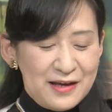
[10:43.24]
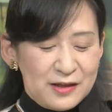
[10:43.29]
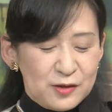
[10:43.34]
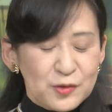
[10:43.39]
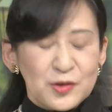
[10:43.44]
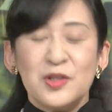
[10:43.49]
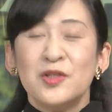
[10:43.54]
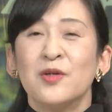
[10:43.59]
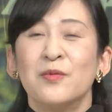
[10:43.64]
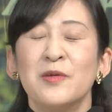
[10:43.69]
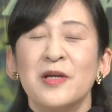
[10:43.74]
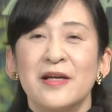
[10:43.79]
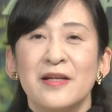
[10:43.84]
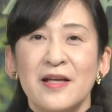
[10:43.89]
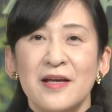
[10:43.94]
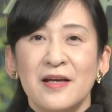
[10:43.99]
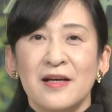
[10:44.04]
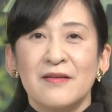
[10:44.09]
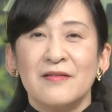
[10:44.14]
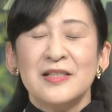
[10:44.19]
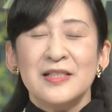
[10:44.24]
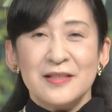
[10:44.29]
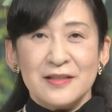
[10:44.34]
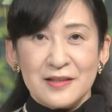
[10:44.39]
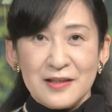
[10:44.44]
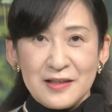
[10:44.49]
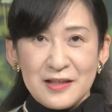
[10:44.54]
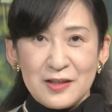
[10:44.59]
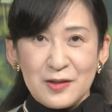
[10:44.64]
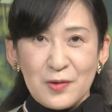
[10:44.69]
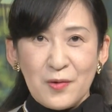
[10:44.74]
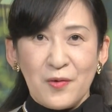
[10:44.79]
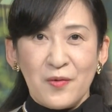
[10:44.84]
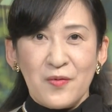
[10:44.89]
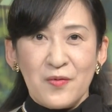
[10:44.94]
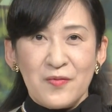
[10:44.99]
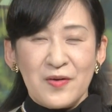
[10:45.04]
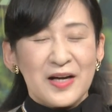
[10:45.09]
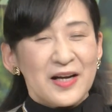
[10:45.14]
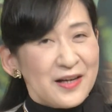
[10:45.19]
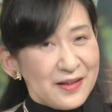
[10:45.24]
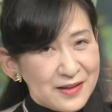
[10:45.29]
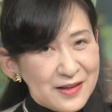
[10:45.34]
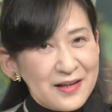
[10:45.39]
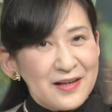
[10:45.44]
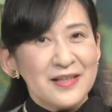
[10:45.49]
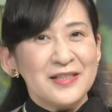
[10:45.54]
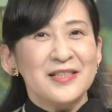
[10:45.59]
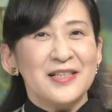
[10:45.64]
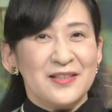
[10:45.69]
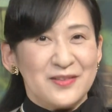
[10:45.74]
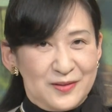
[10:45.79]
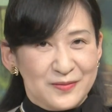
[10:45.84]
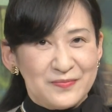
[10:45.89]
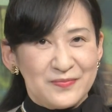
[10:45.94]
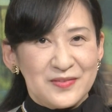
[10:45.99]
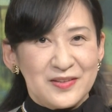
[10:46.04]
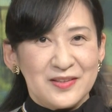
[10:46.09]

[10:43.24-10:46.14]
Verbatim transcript: 年宮殿下はしっかりと分かっていらっしゃる。